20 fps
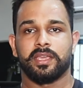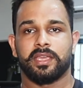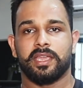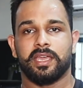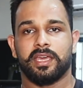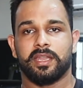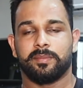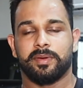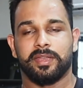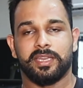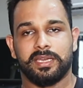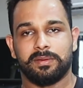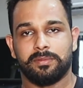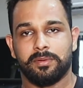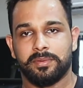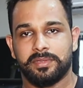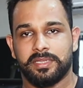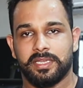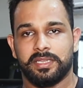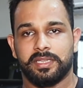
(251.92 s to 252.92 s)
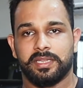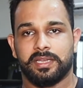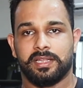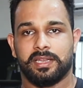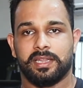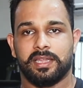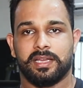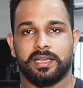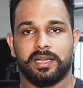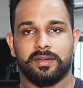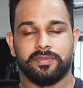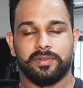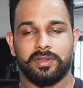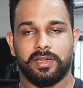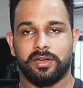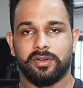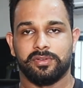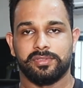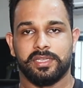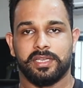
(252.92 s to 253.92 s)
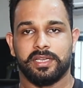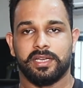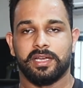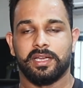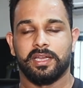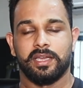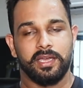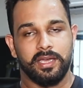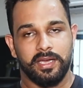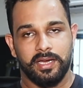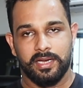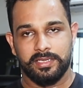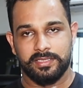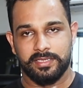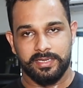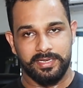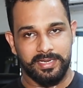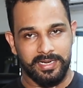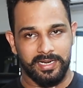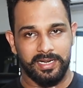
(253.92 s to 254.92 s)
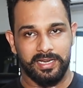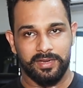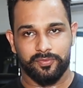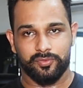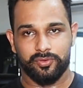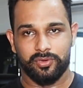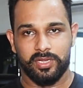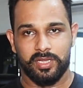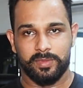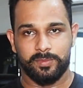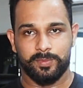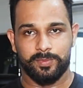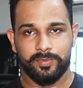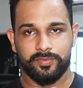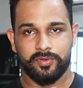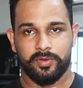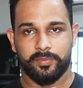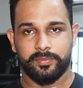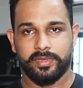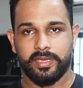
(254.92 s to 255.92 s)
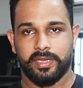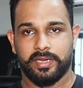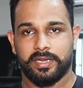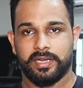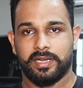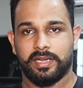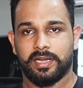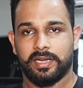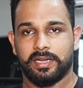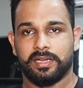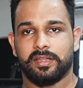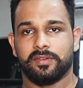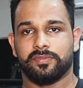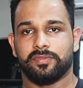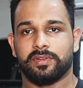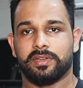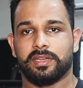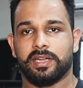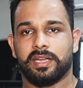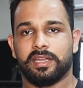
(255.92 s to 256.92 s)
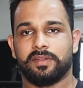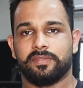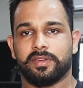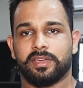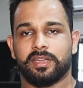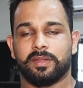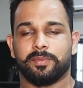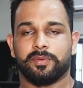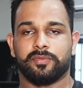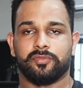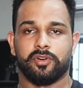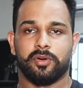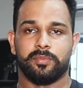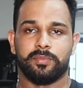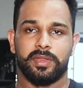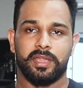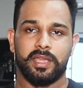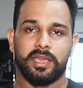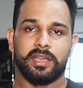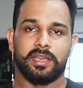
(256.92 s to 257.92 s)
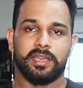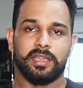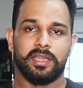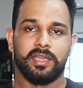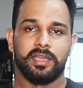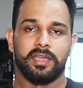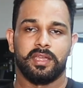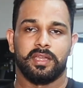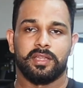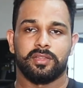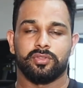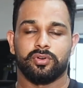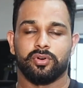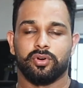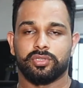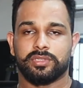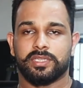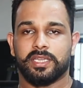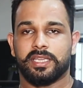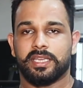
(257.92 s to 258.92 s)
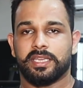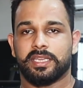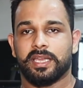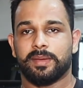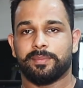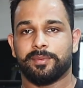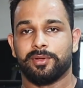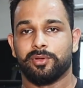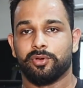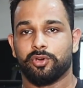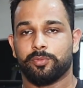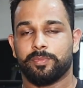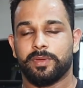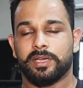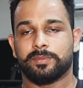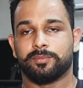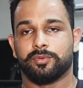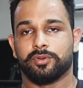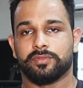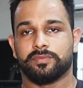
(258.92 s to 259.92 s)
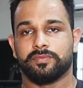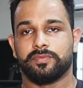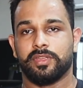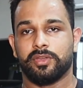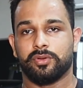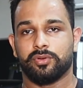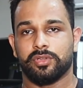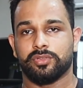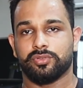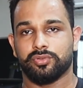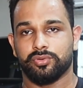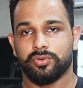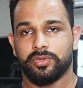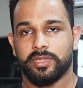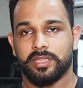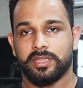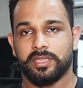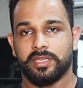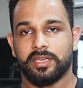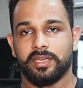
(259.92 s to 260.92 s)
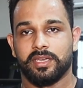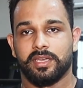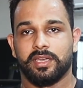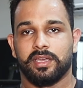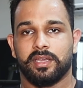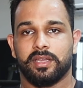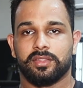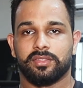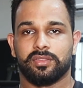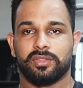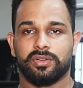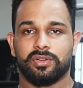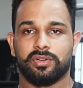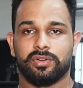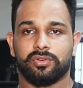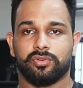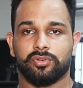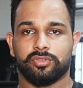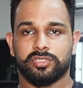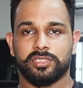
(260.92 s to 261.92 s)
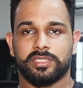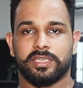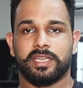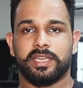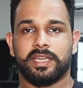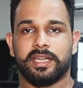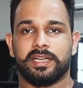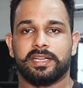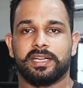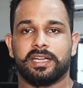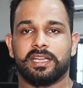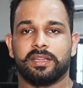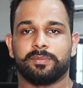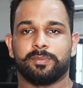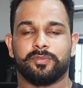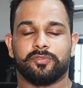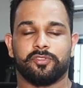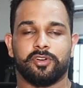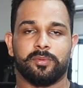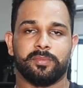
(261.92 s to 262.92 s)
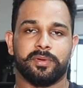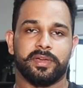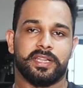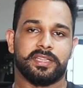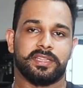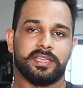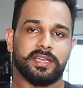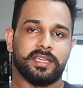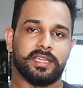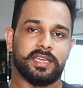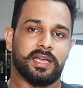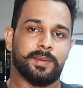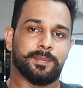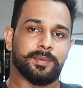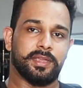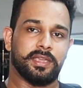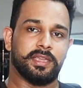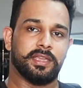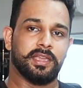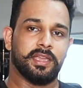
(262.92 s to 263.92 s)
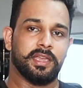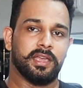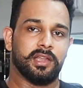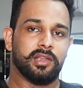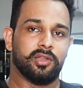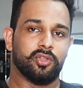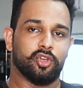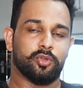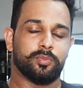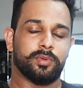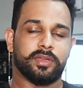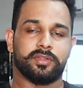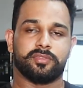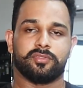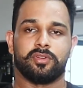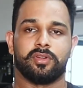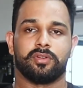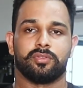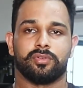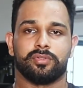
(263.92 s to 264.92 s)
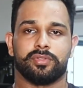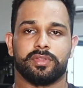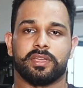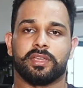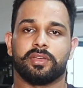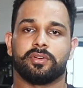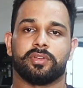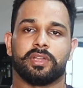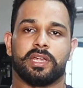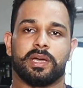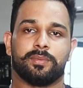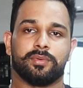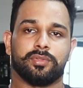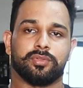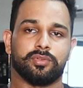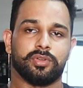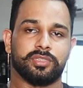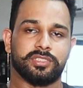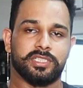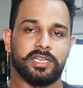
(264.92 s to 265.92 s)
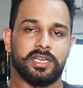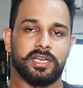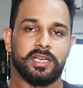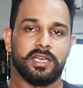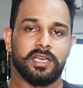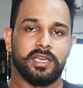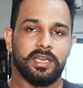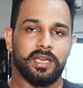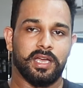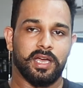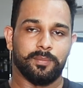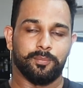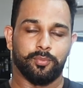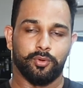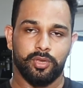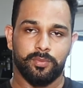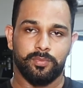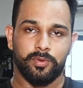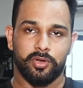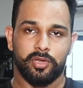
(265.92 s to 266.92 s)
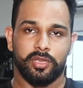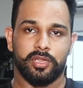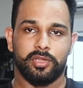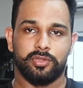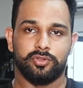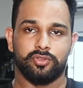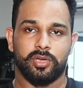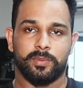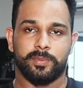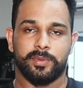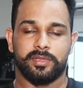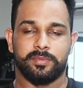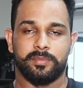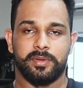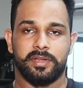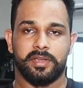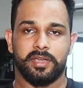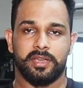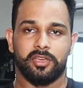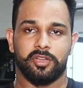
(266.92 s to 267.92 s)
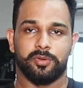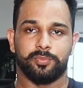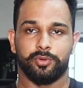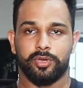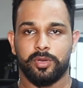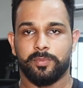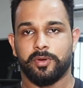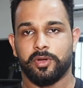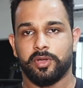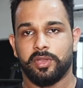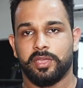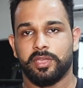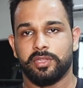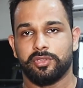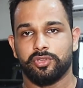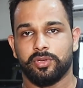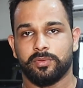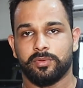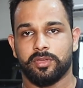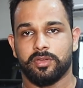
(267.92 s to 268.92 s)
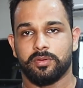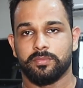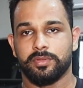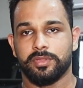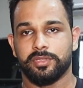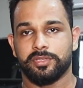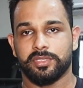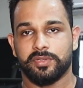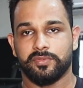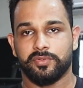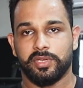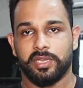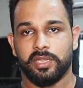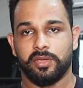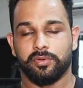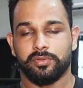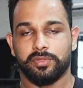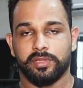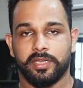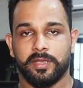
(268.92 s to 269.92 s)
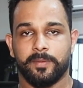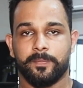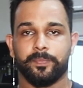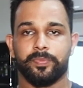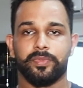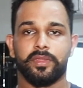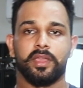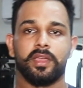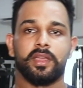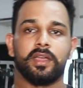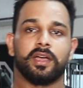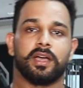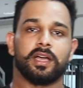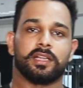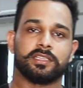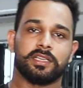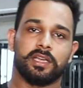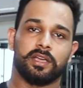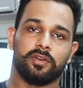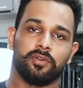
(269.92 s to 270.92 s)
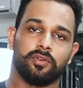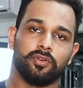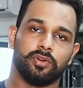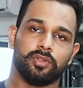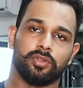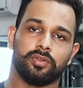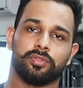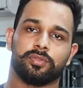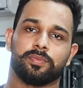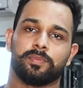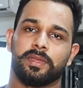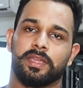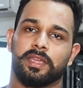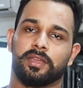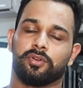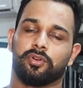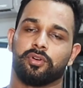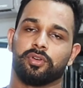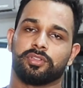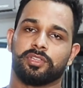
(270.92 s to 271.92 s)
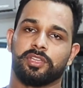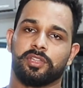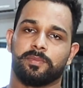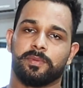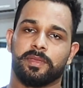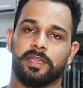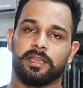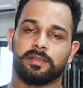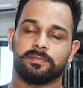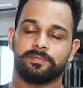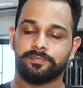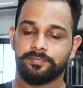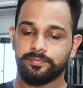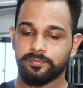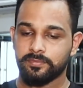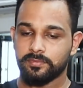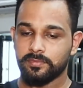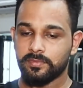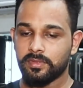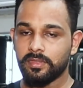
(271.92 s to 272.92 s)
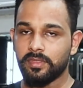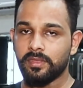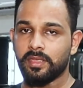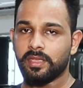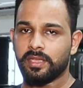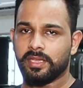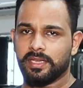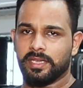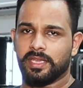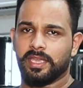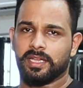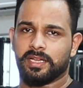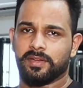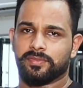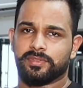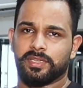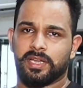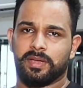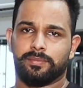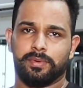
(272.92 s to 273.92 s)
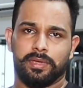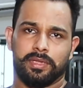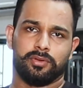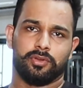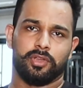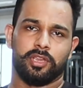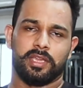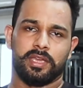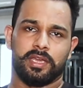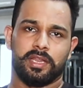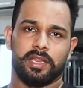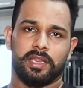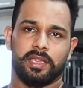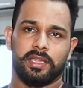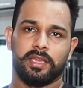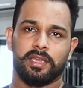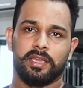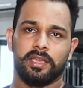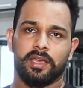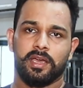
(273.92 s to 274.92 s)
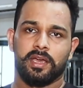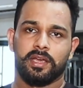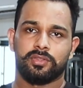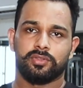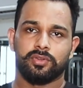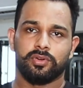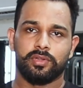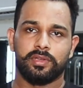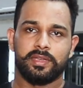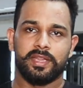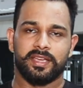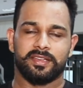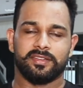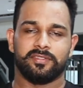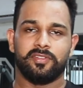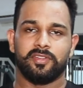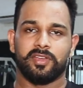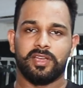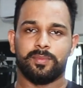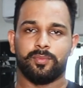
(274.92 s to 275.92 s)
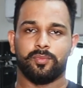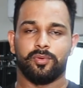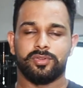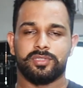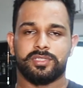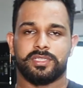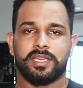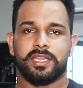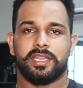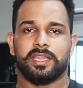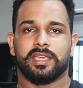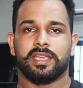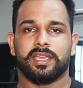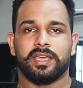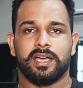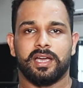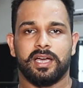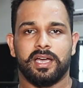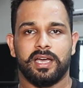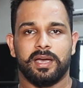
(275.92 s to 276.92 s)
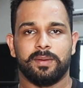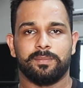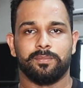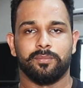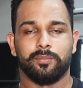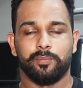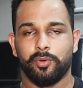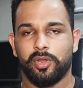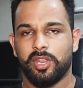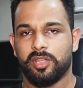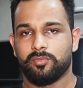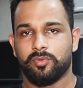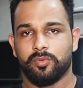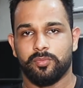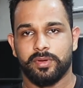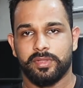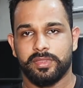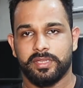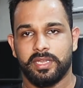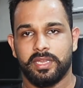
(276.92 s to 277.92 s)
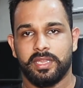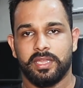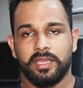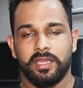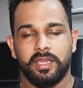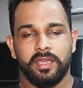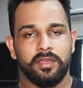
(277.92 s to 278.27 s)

कि यार हमारी कमर में दर्द निकल आएगा फलाँ हो जाएगा अच्छा डेड लिफ्ट को लाभ भी परफॉर्म किया करें डेड लिफ्ट अगर आप परफॉर्म नहीं कर रहे तो होता ही है कि आपकी लोअर बैक बहुत वीक होना शुरू हो जाती है तो कोशिश करें कि डेडलिफ्ट परफॉर्म करें ताकि आपकी लोअर बैक स्ट्रांग हो सके और आप उसको अच्छा आप पूरी बॉडी की जो आपकी सिमेट्री और पूरे बॉडी की जो आपकी कॉम्पोजिशन वो ठीक हो सके अच्छा और उसमें एक और चीज़ भी है कि एक हफ्ता आप रन कर रहे हैं तो नेक्स्ट वीक आप कोशिश करें कि आप पुलिंग मूवमेंट्स करें